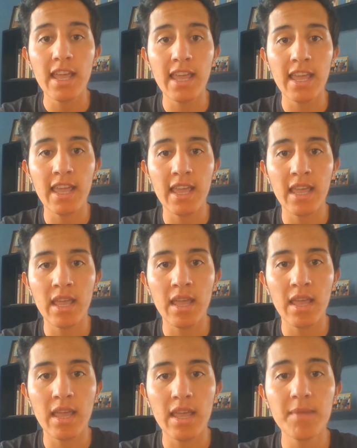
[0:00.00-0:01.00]

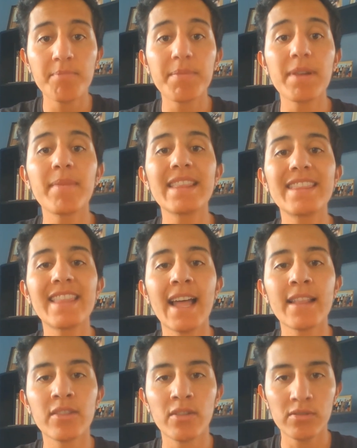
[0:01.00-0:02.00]
eh,
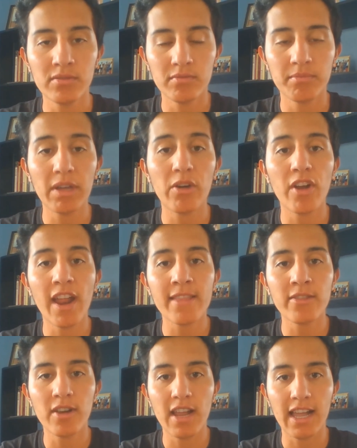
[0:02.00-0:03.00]
implementando,
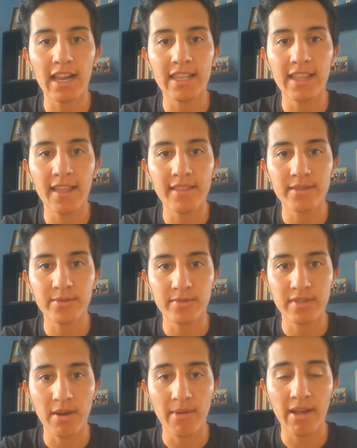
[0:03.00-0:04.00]
mejorando la calidad de
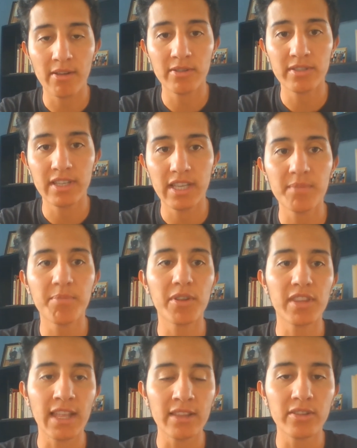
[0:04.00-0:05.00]
sus trabajos y
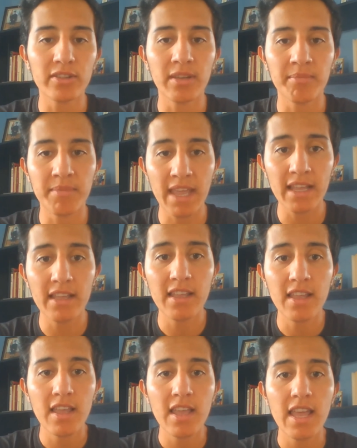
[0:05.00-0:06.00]
por tanto
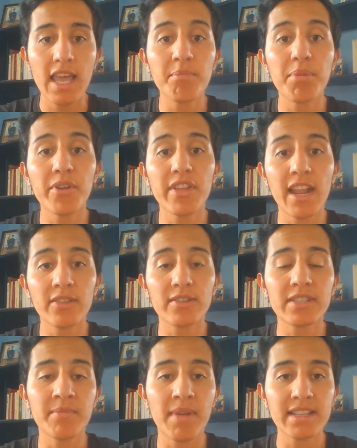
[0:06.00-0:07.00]
también
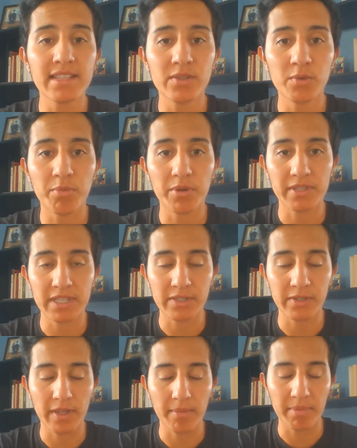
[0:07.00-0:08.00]
empoderándose más de su
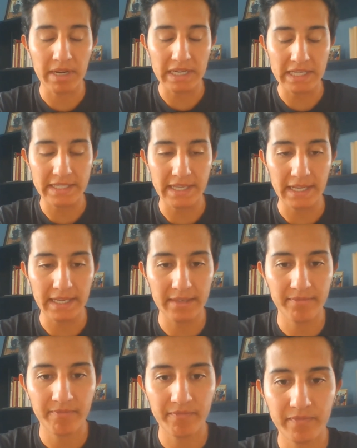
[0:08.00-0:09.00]
proceso de aprendizaje.